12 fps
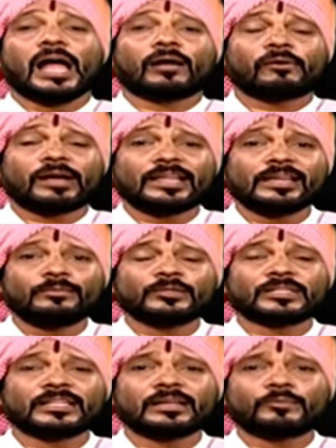అవి గదే
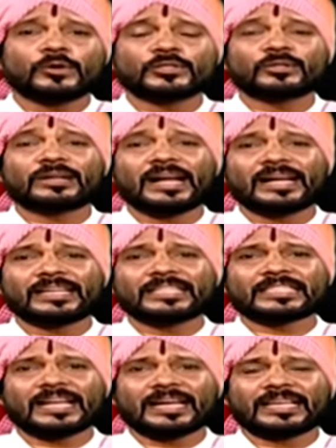ముచ్చట చెప్పుకొస్తారు
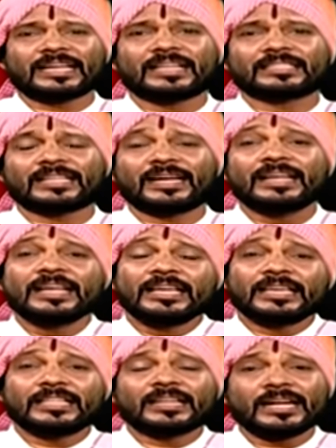కాంగ్రెస్ కాకేయాలంతా
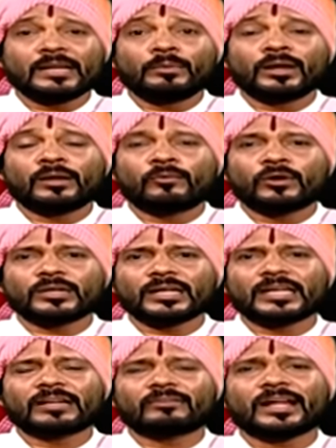ఎందుకంటే మన
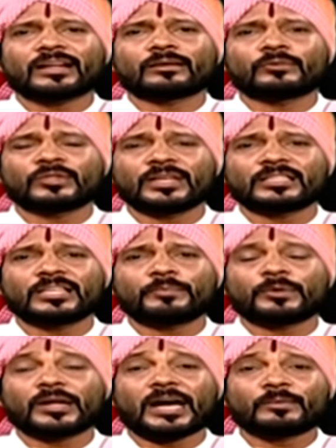ఓట్లకు గెలవడానికి ముందు ఏం
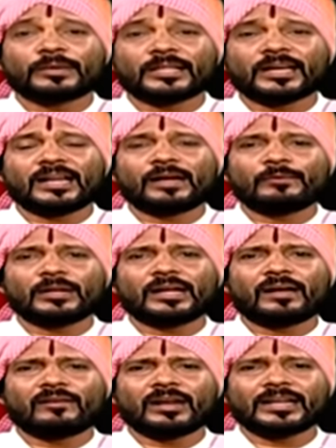చెప్పారు ఆరు పథకాలు అమలు
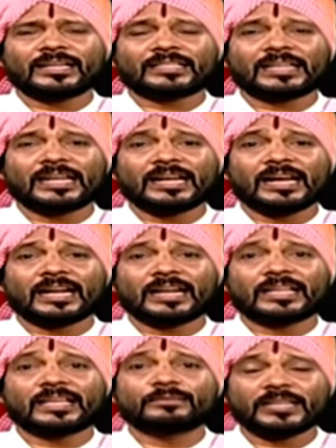కావాలంటే తెలంగాణలో
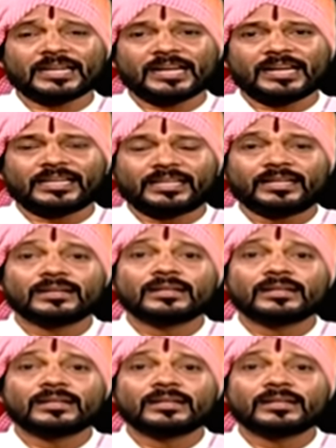ఏం జరగాలి